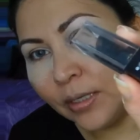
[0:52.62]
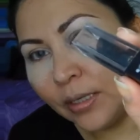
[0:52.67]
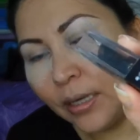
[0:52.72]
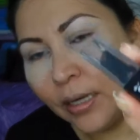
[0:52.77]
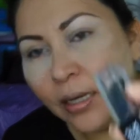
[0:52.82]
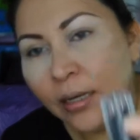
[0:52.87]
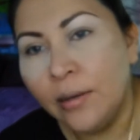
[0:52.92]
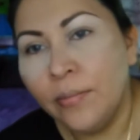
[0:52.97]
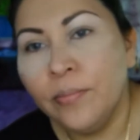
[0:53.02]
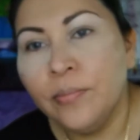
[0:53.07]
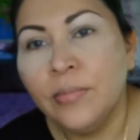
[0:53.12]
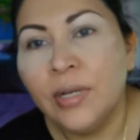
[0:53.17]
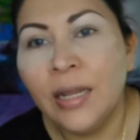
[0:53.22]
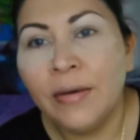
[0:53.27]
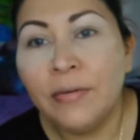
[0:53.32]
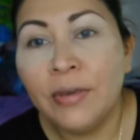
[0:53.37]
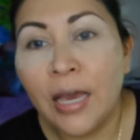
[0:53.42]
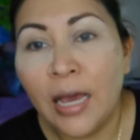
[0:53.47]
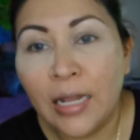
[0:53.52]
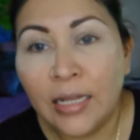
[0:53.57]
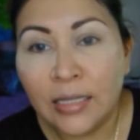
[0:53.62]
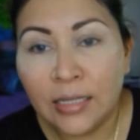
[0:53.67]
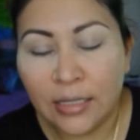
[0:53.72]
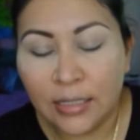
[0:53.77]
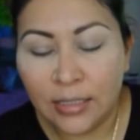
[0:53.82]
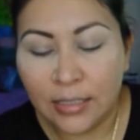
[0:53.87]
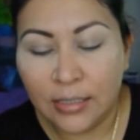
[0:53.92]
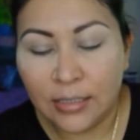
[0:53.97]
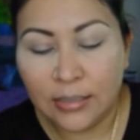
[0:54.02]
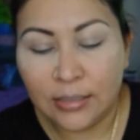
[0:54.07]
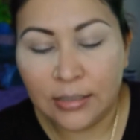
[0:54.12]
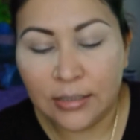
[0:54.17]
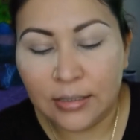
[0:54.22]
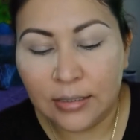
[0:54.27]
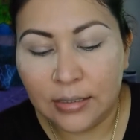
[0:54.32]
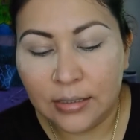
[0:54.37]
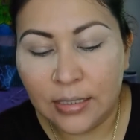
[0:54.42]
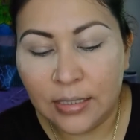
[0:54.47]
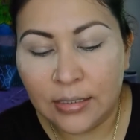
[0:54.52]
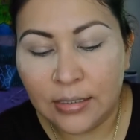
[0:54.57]
um, labial de,
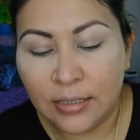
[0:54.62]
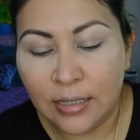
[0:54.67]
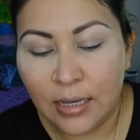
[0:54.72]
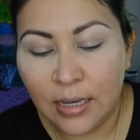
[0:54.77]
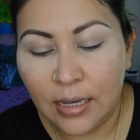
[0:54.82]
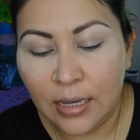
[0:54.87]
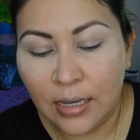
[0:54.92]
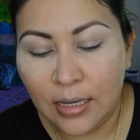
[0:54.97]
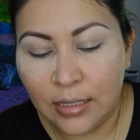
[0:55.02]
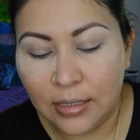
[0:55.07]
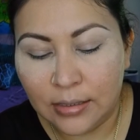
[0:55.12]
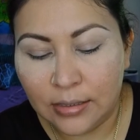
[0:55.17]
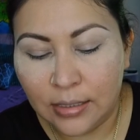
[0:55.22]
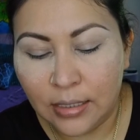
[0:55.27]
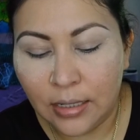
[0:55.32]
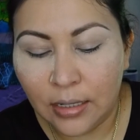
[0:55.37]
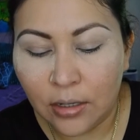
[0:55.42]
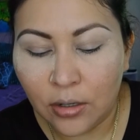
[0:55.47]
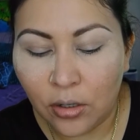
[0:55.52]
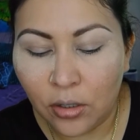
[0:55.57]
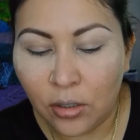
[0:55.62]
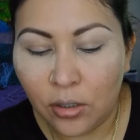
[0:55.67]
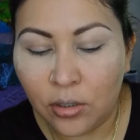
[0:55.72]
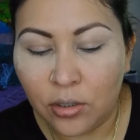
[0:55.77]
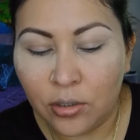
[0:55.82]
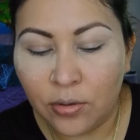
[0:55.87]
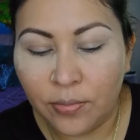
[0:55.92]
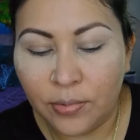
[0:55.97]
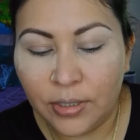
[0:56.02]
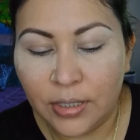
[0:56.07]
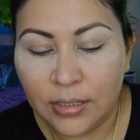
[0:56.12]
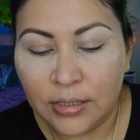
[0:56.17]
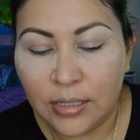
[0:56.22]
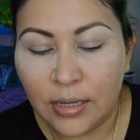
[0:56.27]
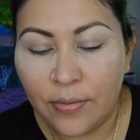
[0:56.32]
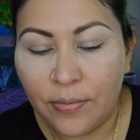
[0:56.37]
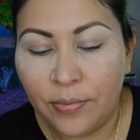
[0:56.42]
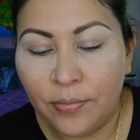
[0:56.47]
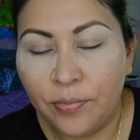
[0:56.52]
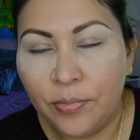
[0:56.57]
de, este City Color, como ya
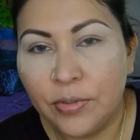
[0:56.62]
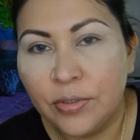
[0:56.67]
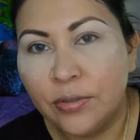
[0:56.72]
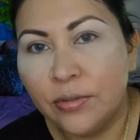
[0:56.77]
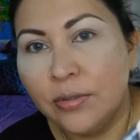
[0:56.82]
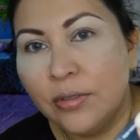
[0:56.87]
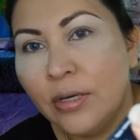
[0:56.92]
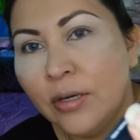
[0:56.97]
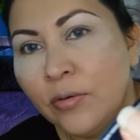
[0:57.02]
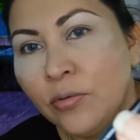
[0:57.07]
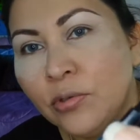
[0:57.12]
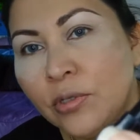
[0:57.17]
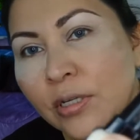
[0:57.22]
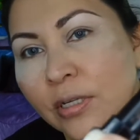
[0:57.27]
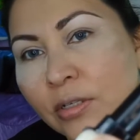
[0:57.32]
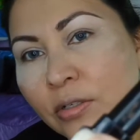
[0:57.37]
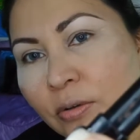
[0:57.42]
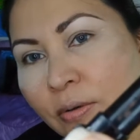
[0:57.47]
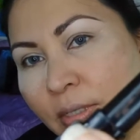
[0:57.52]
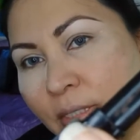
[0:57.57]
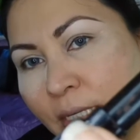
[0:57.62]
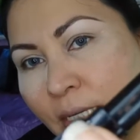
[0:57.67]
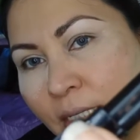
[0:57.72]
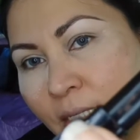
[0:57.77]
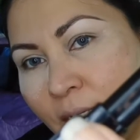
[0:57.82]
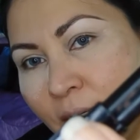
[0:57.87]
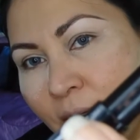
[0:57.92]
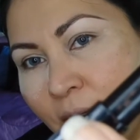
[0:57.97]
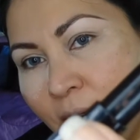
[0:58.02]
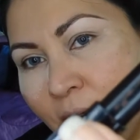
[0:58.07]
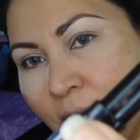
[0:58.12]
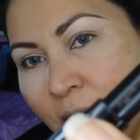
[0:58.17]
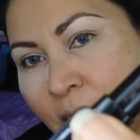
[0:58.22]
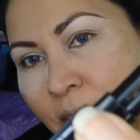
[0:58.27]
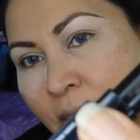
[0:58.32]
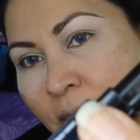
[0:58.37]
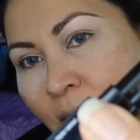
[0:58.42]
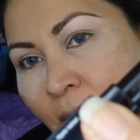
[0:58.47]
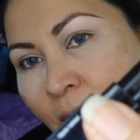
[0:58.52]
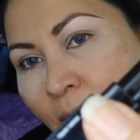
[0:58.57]
saben, que utilizo bastante
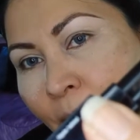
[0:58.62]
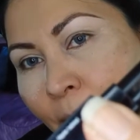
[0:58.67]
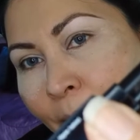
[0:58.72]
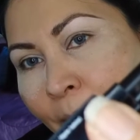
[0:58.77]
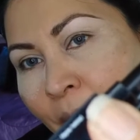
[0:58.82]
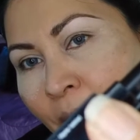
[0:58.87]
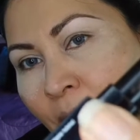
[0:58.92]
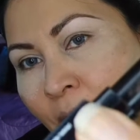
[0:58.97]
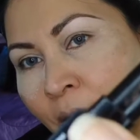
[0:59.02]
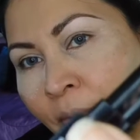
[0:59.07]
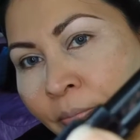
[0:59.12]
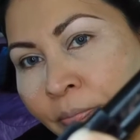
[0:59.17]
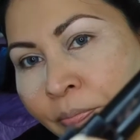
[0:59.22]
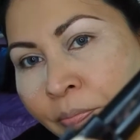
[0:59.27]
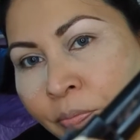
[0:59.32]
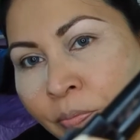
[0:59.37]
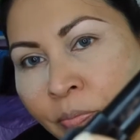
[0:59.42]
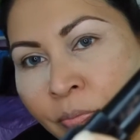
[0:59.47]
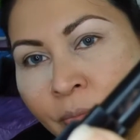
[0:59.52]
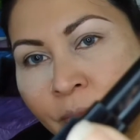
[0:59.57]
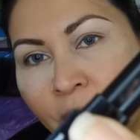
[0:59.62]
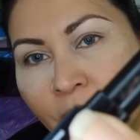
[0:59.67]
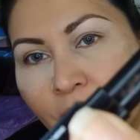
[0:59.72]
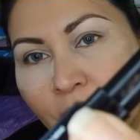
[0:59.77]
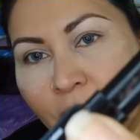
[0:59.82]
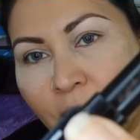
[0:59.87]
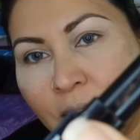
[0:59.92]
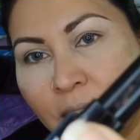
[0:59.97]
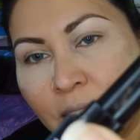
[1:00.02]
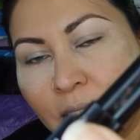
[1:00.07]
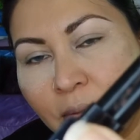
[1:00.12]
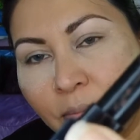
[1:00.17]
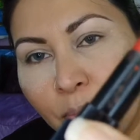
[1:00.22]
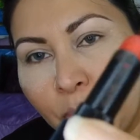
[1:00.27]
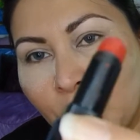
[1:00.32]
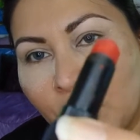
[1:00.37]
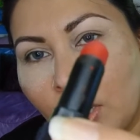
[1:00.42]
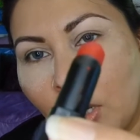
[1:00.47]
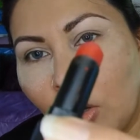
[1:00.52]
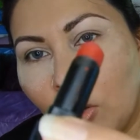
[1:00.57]
esta marca así
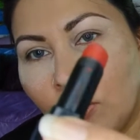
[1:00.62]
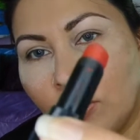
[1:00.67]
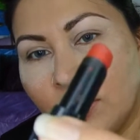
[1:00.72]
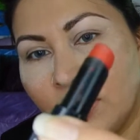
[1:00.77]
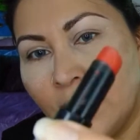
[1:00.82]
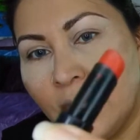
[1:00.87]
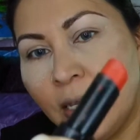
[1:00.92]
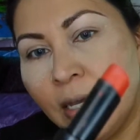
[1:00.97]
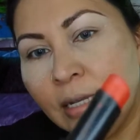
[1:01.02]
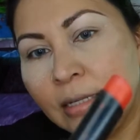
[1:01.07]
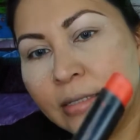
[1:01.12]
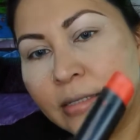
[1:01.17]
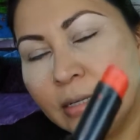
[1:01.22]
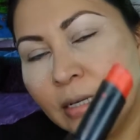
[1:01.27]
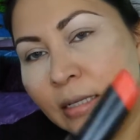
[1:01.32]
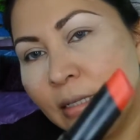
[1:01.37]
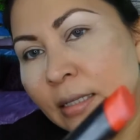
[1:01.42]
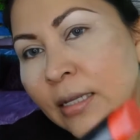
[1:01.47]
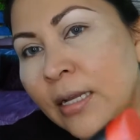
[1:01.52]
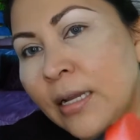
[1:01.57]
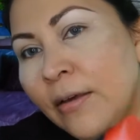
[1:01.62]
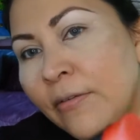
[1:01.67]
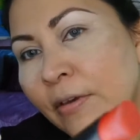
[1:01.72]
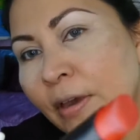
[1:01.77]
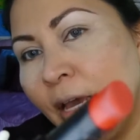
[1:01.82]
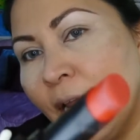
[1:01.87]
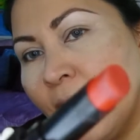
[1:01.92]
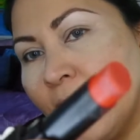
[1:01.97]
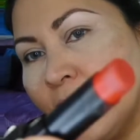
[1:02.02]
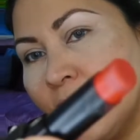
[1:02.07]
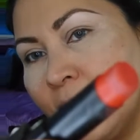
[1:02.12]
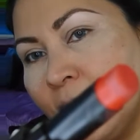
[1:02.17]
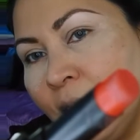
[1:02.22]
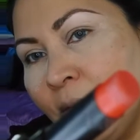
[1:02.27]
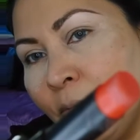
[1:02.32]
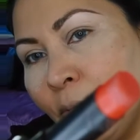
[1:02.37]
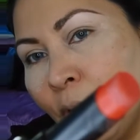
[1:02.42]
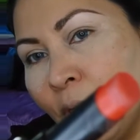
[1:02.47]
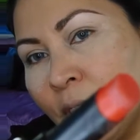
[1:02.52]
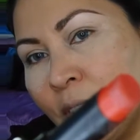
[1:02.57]
porque conseguí el set de labiales
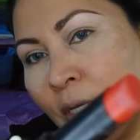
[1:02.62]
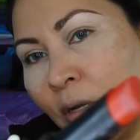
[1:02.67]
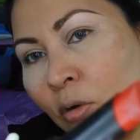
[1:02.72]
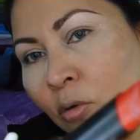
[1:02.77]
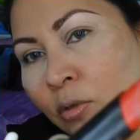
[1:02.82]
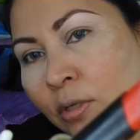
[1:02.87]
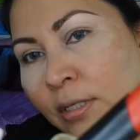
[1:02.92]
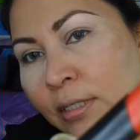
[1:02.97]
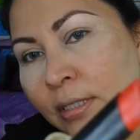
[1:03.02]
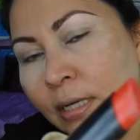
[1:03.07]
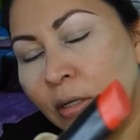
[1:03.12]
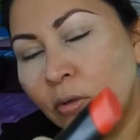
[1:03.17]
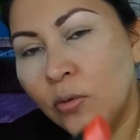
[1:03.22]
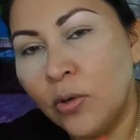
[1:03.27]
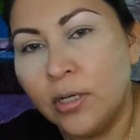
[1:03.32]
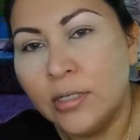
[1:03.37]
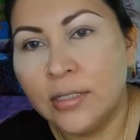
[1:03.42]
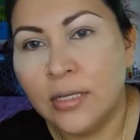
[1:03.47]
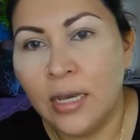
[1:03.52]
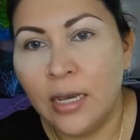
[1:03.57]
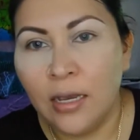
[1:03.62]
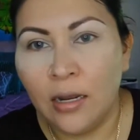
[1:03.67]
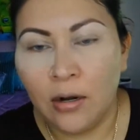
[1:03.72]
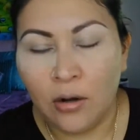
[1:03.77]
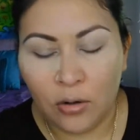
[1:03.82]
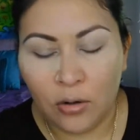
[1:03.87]
y voy a estar utilizando este en